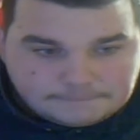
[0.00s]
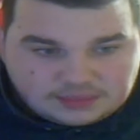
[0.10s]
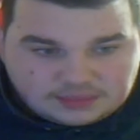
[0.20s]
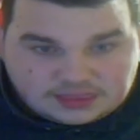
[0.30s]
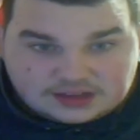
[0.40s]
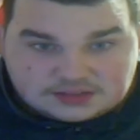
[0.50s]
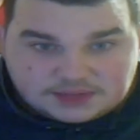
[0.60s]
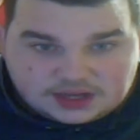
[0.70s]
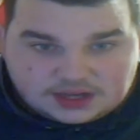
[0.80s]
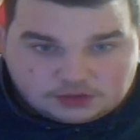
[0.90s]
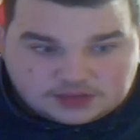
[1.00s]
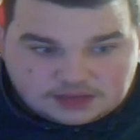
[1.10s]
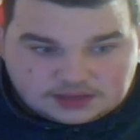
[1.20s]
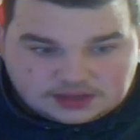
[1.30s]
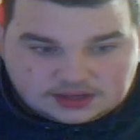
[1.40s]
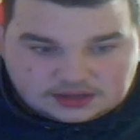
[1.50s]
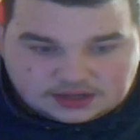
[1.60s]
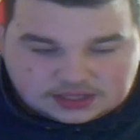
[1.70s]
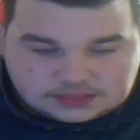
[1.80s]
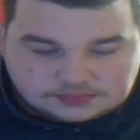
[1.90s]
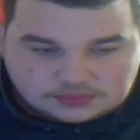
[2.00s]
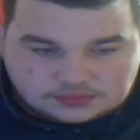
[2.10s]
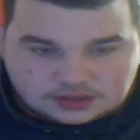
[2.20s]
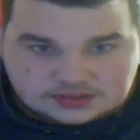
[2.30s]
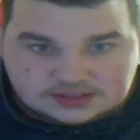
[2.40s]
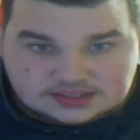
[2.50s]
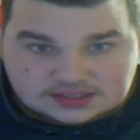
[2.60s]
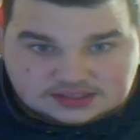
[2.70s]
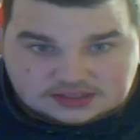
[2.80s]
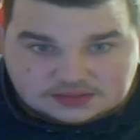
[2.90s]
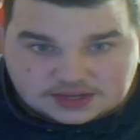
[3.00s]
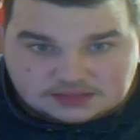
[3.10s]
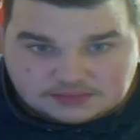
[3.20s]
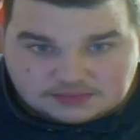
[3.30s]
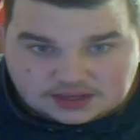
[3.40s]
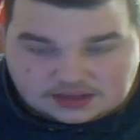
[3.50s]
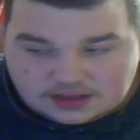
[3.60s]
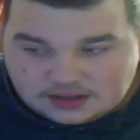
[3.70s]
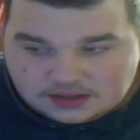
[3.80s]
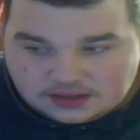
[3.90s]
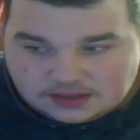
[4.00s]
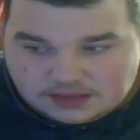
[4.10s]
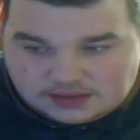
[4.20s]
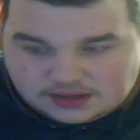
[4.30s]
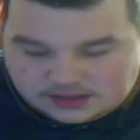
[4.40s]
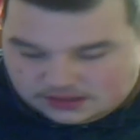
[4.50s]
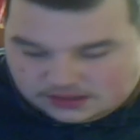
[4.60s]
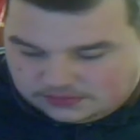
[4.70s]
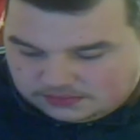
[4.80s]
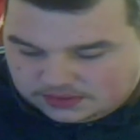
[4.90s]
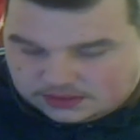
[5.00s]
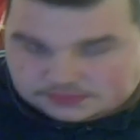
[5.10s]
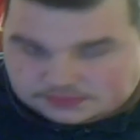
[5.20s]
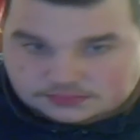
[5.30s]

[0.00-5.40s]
Und das ist mein Hauptgaming Kanal. Also das ist der zweite Gaming Kanal von mir.